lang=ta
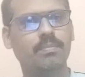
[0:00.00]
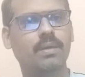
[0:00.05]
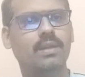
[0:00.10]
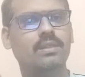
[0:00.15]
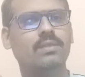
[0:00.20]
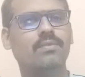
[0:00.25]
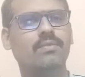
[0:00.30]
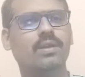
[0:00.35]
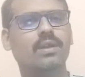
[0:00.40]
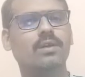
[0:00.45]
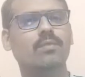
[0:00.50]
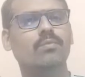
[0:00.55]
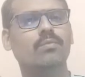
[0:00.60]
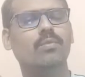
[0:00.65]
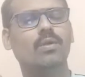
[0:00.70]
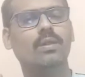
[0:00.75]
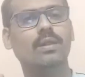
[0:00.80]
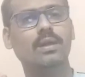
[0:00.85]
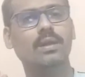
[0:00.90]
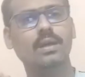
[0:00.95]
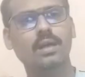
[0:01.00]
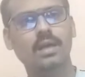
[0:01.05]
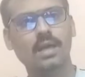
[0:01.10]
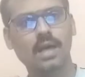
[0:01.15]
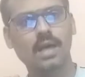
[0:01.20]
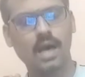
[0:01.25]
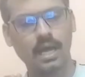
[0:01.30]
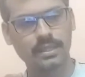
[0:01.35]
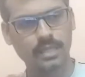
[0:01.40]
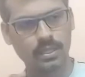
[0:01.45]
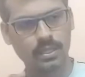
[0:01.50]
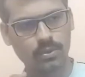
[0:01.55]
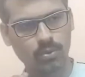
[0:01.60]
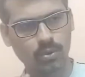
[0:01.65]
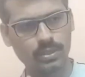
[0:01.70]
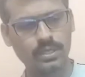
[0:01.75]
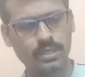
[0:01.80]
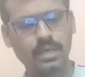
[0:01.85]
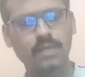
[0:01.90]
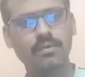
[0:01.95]
பார்த்து வணங்கும் பொழுது அந்த
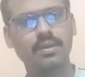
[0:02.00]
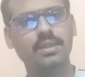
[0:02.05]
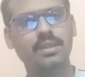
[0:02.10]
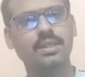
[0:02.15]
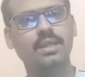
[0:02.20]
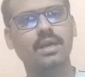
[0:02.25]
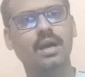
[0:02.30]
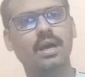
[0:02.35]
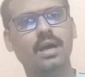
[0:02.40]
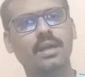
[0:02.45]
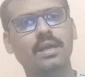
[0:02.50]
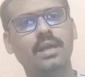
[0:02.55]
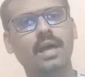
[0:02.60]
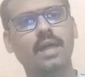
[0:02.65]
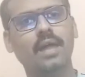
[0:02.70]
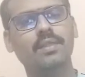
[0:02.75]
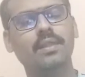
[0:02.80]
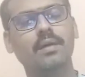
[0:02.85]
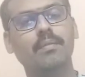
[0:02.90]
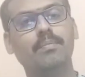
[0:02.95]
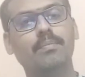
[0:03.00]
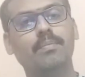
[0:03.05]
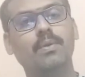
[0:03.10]
தோஷ நிவர்த்தியாகி அந்த